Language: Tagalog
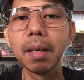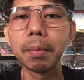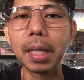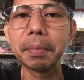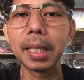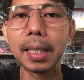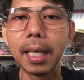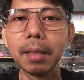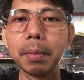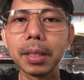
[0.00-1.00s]
marami kang
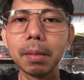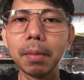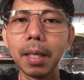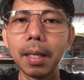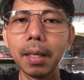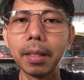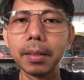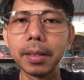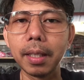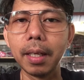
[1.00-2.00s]
lalabas ng mga
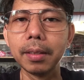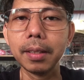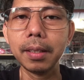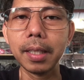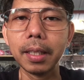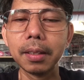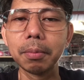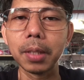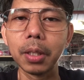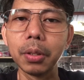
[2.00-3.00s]
check engine light,
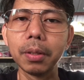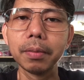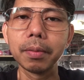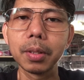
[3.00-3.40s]
gano'n.